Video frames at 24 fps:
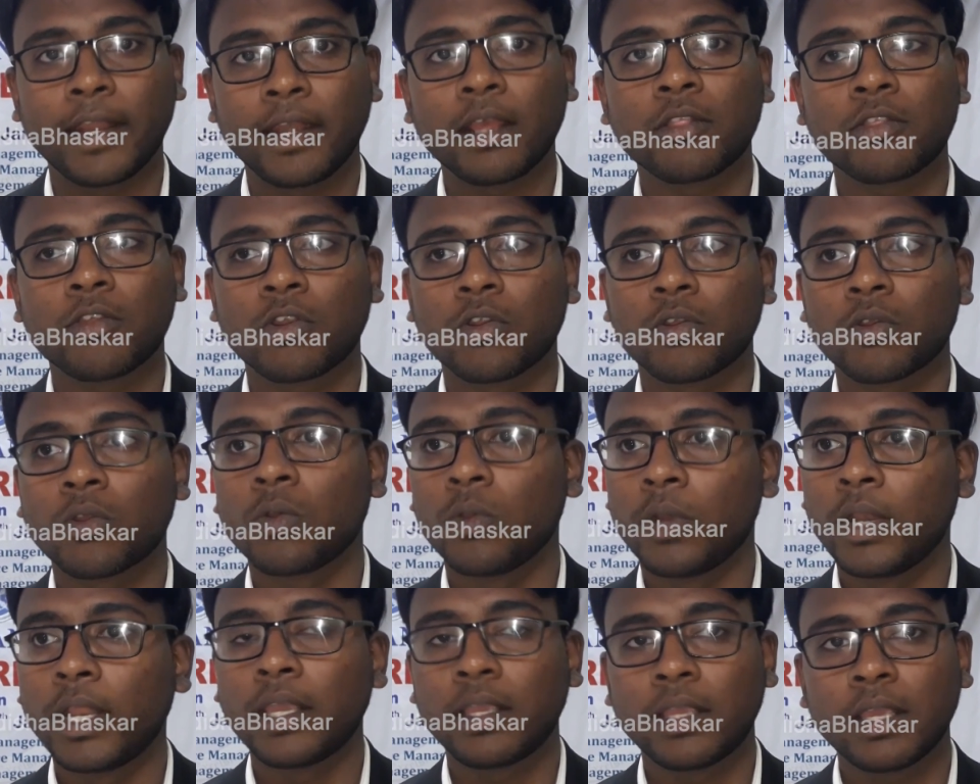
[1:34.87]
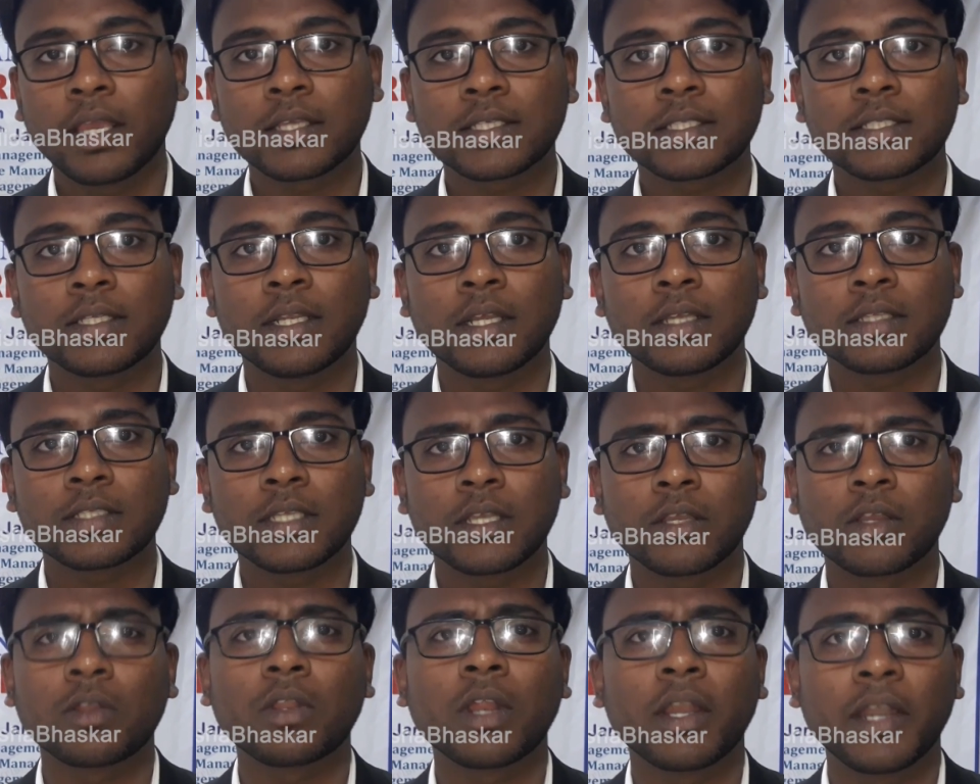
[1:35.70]
फाइनान्स रोल नहीं कि आसाला
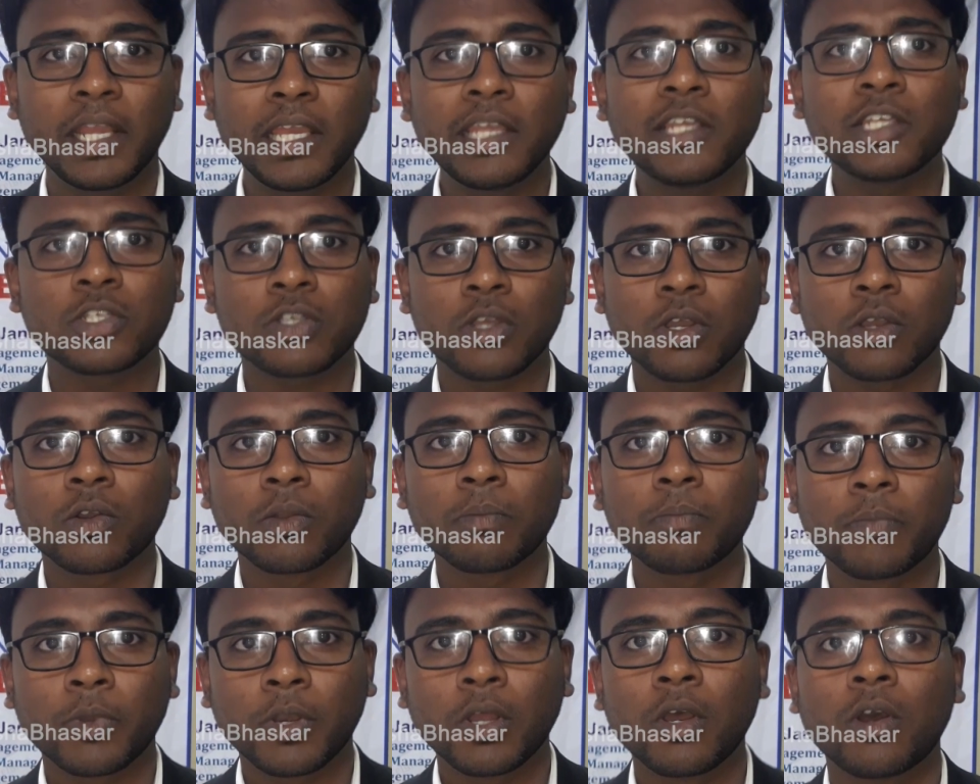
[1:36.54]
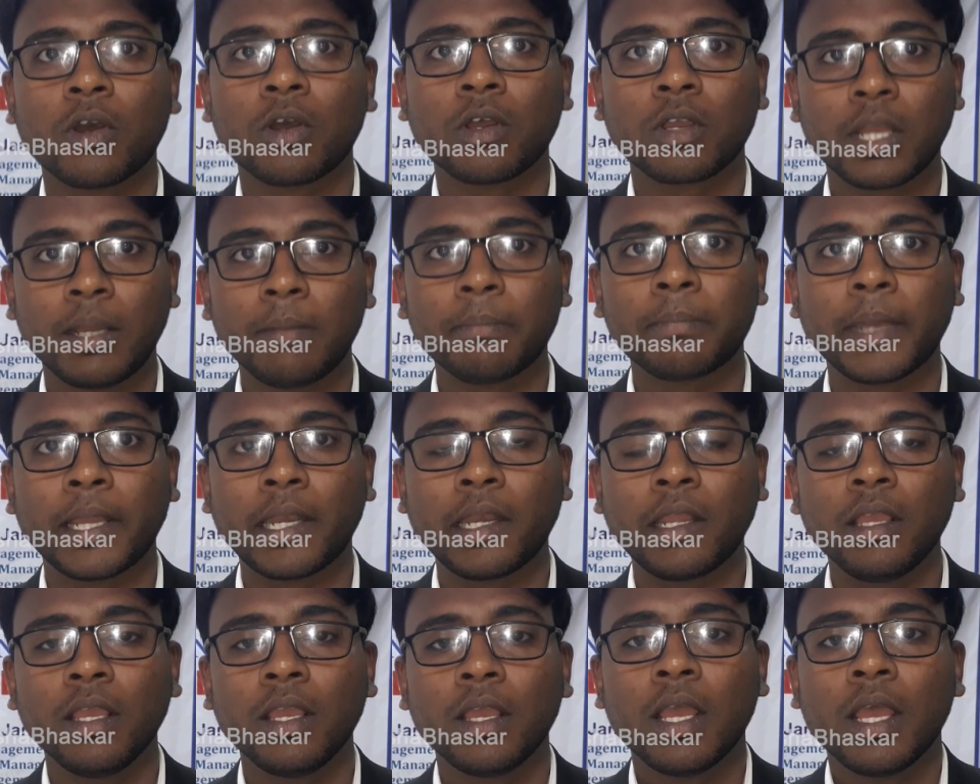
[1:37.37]
सी गोटे डी श ग्रुप्र
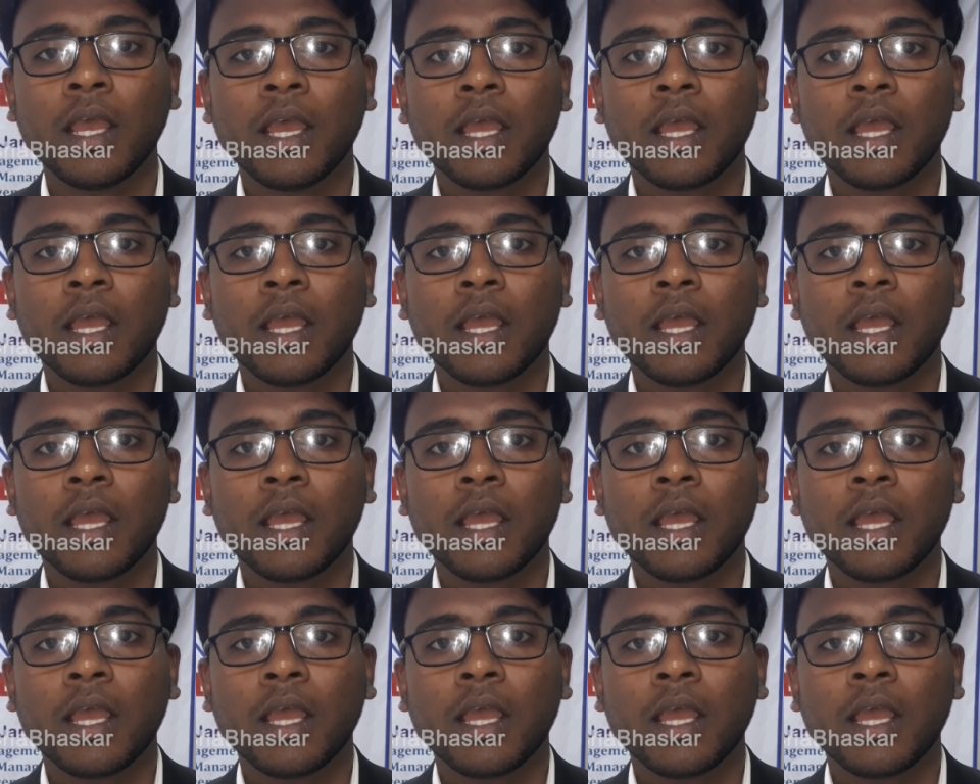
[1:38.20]
कंपनी